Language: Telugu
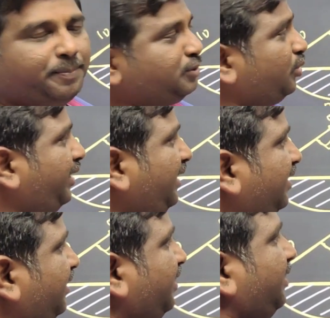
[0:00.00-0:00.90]
ఇప్పుడు చూడండి
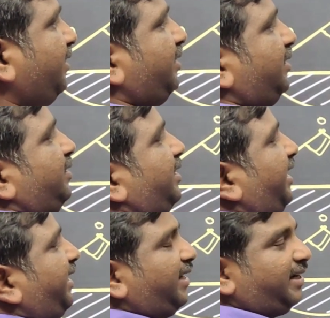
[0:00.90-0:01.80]

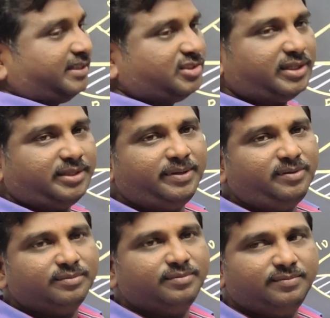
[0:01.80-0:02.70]
దీని ఏరియా కట్టచ్చు కదా
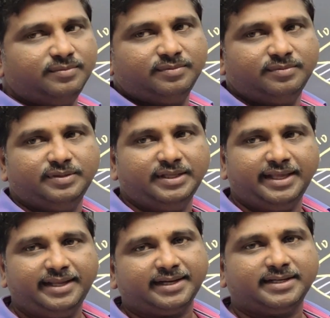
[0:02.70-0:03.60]
మనం
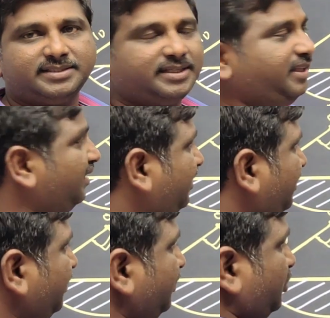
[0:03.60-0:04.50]
దీని ఏరియా కట్టచ్చు కదా
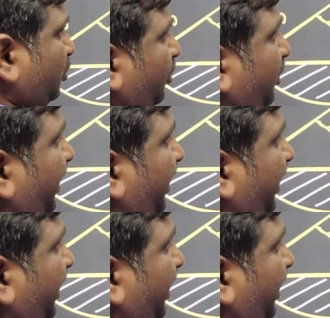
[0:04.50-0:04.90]
సో